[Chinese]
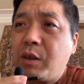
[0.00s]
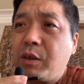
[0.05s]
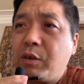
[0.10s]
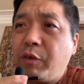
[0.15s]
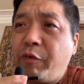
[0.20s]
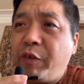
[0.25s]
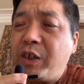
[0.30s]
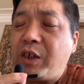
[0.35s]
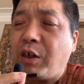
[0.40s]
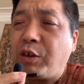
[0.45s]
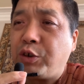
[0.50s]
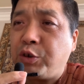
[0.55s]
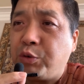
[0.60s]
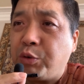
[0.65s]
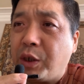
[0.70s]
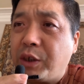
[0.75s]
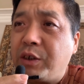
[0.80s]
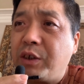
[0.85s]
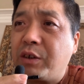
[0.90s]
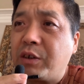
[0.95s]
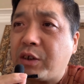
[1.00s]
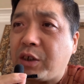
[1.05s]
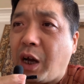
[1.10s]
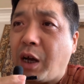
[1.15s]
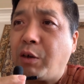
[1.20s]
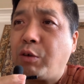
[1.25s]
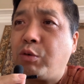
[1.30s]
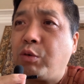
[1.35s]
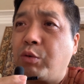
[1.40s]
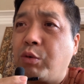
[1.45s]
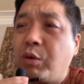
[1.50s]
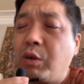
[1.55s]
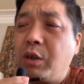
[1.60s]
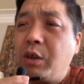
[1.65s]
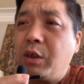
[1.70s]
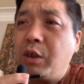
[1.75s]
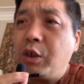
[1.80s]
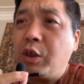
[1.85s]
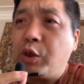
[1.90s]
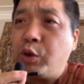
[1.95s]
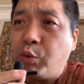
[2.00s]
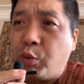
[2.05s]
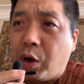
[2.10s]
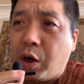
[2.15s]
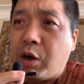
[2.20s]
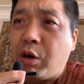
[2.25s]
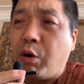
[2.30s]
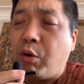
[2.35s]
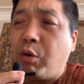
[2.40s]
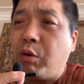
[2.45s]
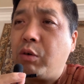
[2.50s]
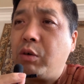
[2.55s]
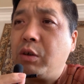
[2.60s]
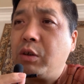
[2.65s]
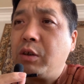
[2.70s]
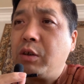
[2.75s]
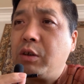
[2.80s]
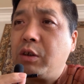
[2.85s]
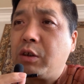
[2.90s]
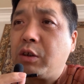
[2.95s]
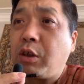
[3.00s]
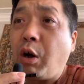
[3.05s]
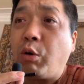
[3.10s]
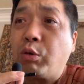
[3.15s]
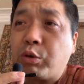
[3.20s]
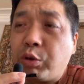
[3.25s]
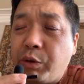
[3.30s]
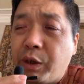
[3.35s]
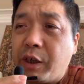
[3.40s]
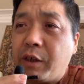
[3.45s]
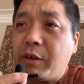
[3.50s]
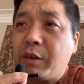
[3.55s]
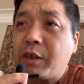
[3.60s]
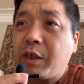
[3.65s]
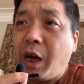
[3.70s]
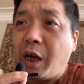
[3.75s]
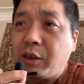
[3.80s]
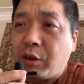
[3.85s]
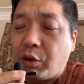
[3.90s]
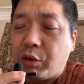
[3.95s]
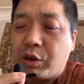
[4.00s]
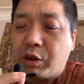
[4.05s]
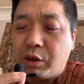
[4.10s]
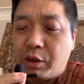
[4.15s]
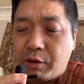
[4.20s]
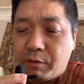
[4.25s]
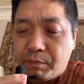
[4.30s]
非常血腥残酷、落后、倒退、开倒车，